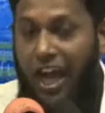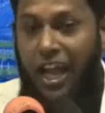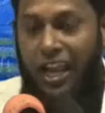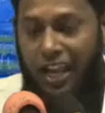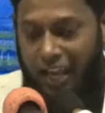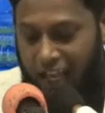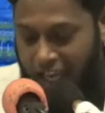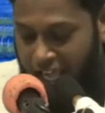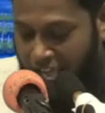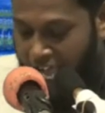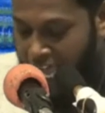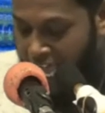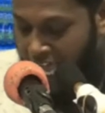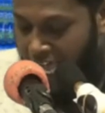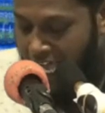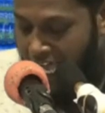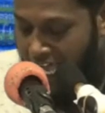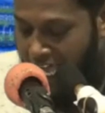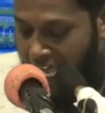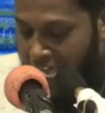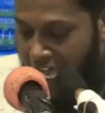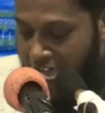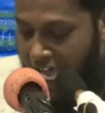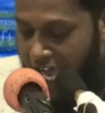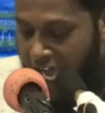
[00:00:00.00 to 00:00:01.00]
அல்லாஹ்
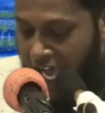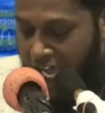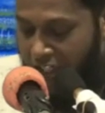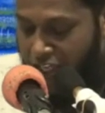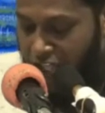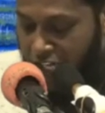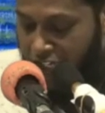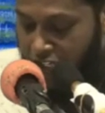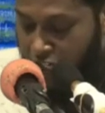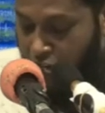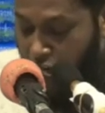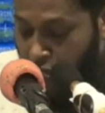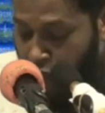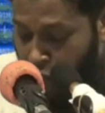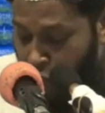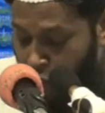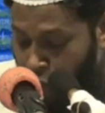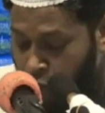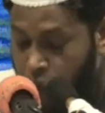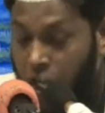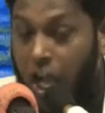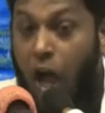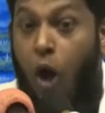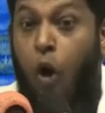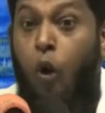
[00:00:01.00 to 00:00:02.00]

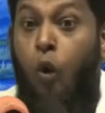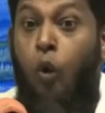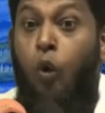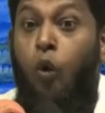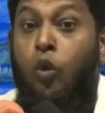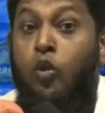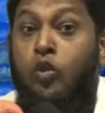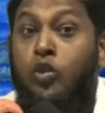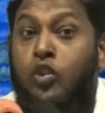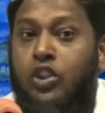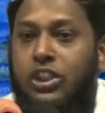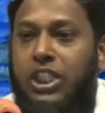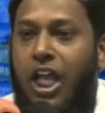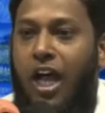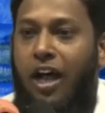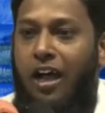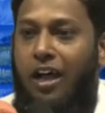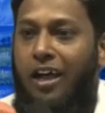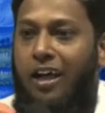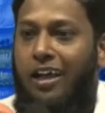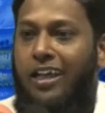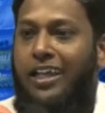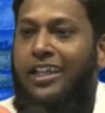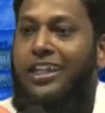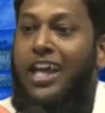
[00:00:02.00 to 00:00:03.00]
கருண்
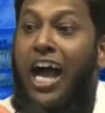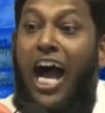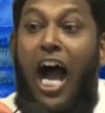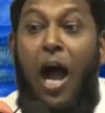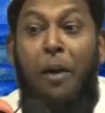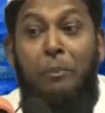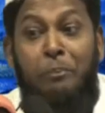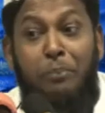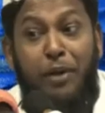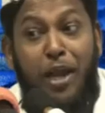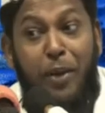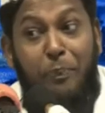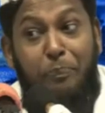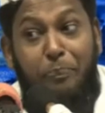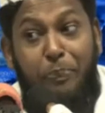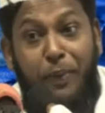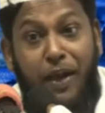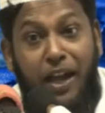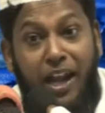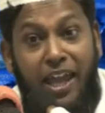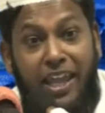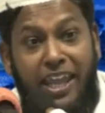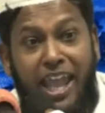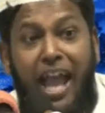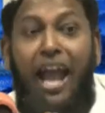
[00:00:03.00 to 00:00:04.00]
இது ஆம்பளை
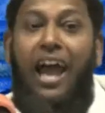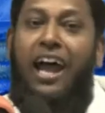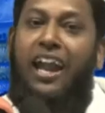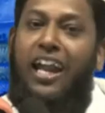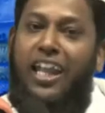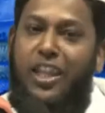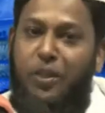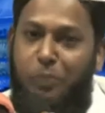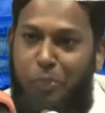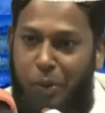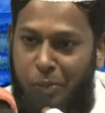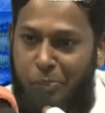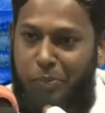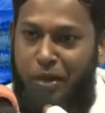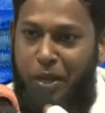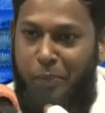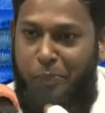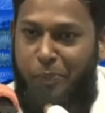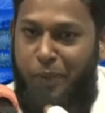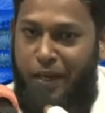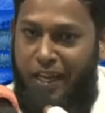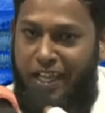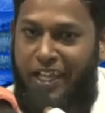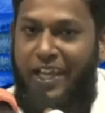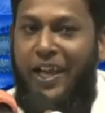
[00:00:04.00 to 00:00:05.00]
பிள்ளையா அல்லது பொம்பளை
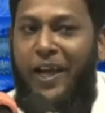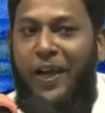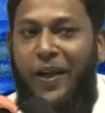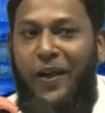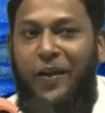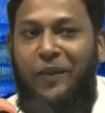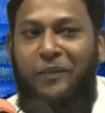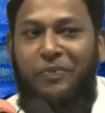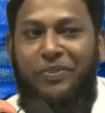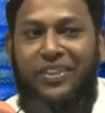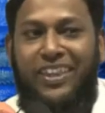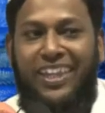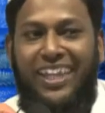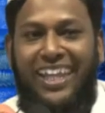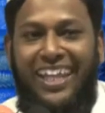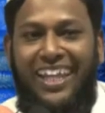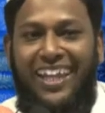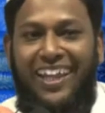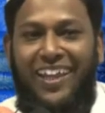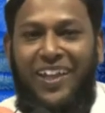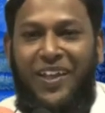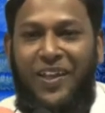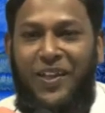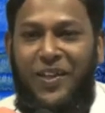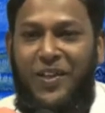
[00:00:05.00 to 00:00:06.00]
பிள்ளையா
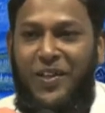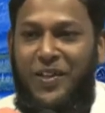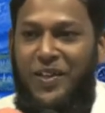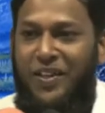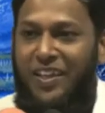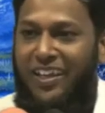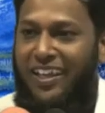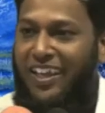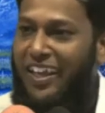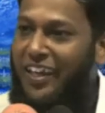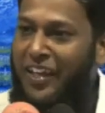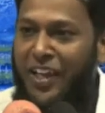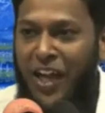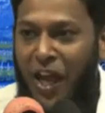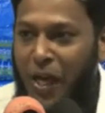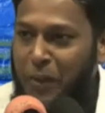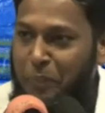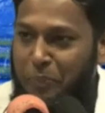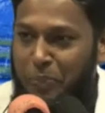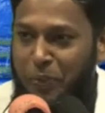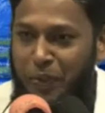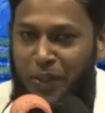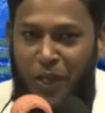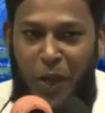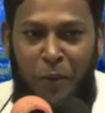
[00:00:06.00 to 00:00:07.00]
என்ன
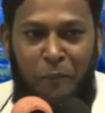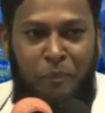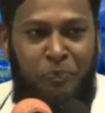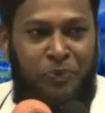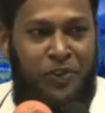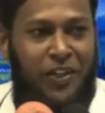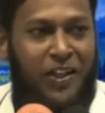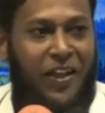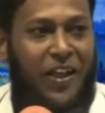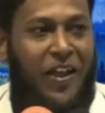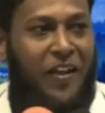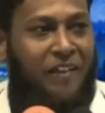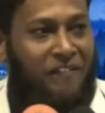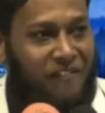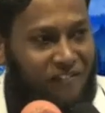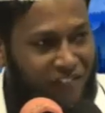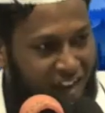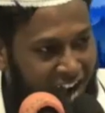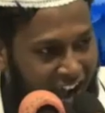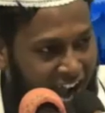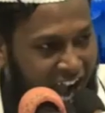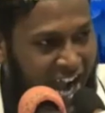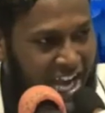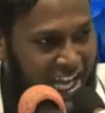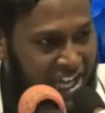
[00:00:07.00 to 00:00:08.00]
அற்புதம்
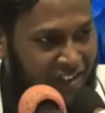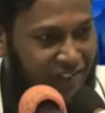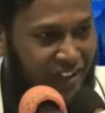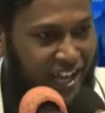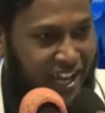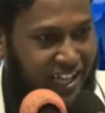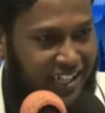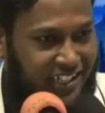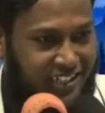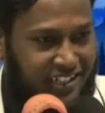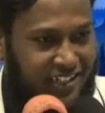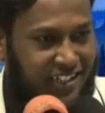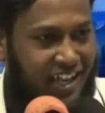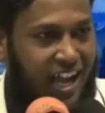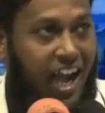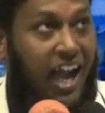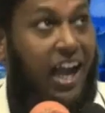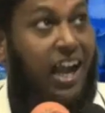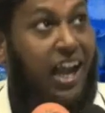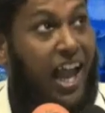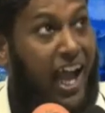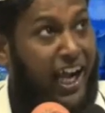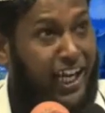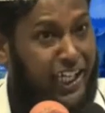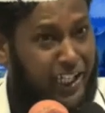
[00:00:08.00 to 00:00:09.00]
வானவர்
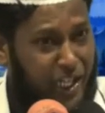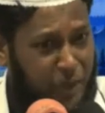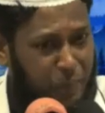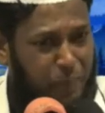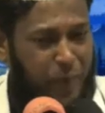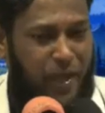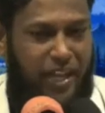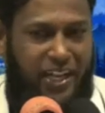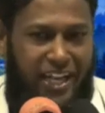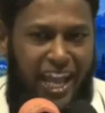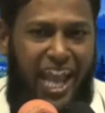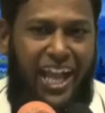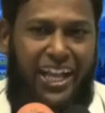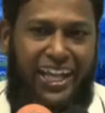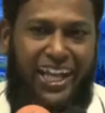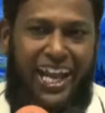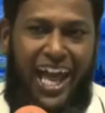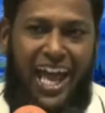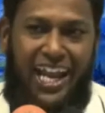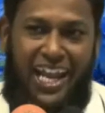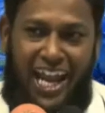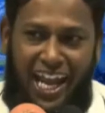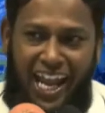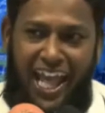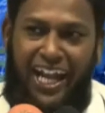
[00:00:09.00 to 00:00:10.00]
அல்லா கிட்ட போய்
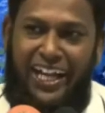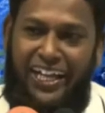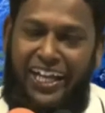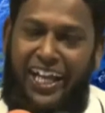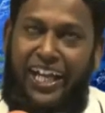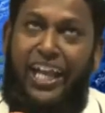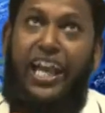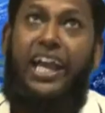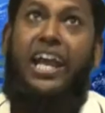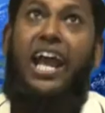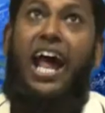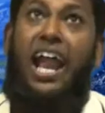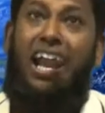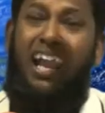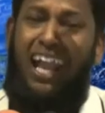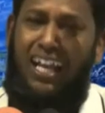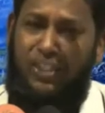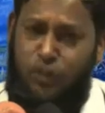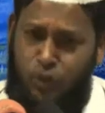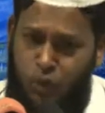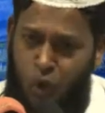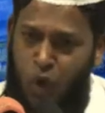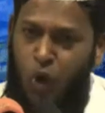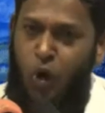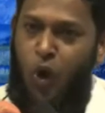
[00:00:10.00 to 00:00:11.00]
கேட்கிறார் அல்லா கிட்ட கே அல்லா
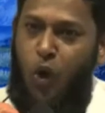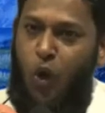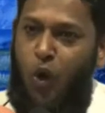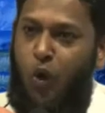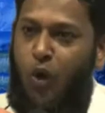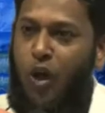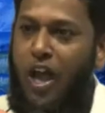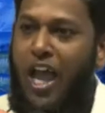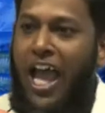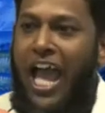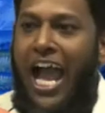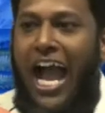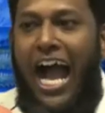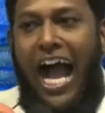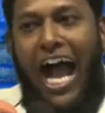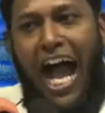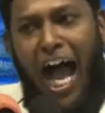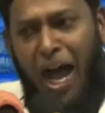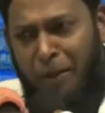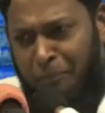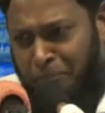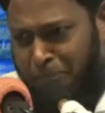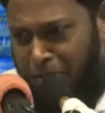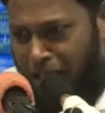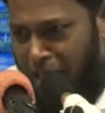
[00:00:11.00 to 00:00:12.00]
சொல்லு
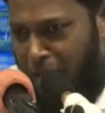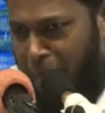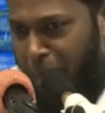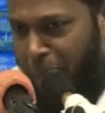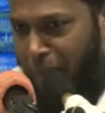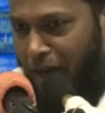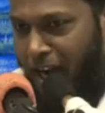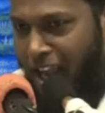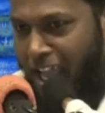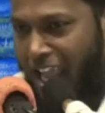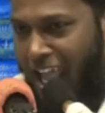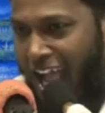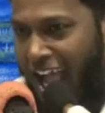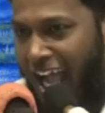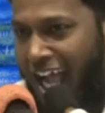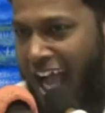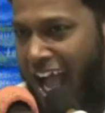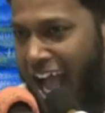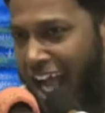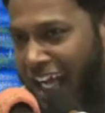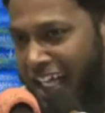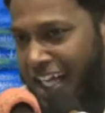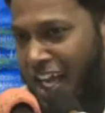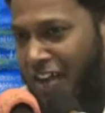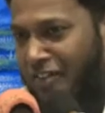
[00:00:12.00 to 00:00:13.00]
ஆம்பளை பிள்ளையாக
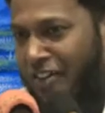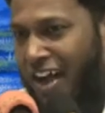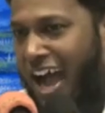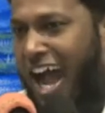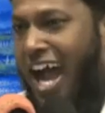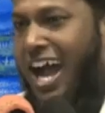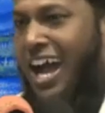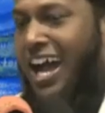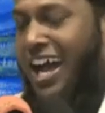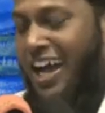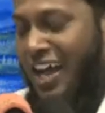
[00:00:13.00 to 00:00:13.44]
ஆக்கவா